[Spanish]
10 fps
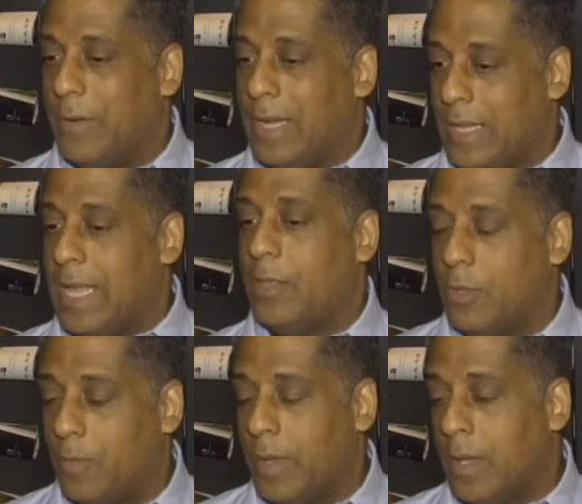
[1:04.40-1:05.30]

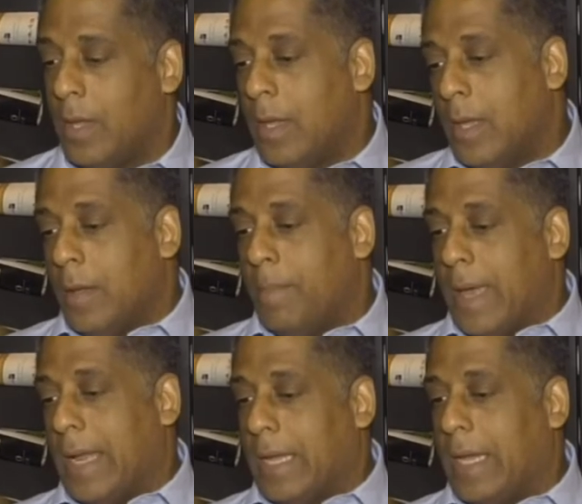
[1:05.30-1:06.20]
cabildeando
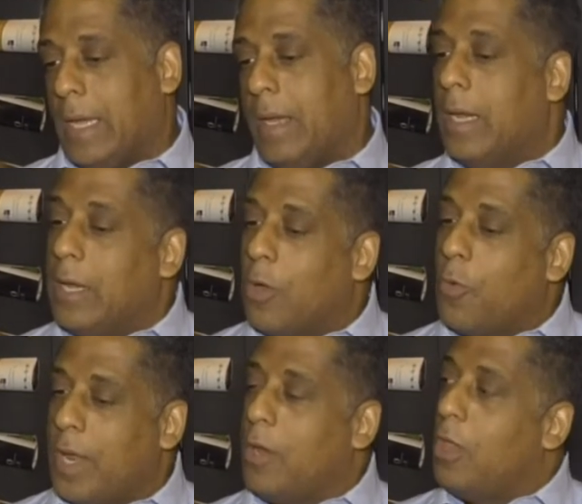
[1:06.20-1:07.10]
para que el
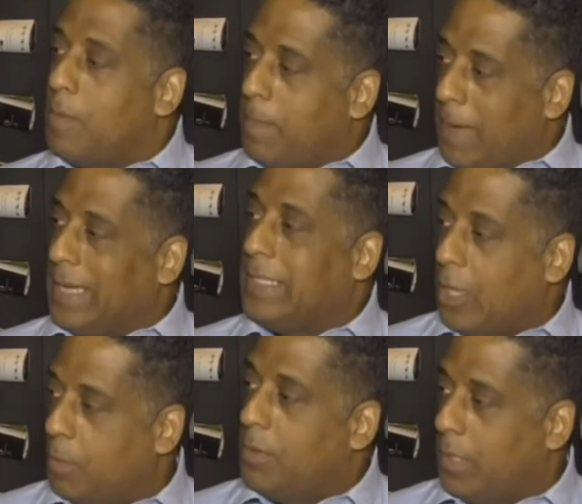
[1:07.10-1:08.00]
gobierno de mi país
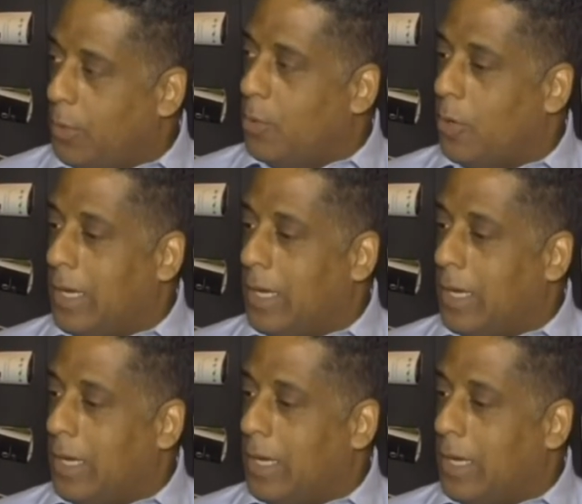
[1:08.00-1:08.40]
adoptivo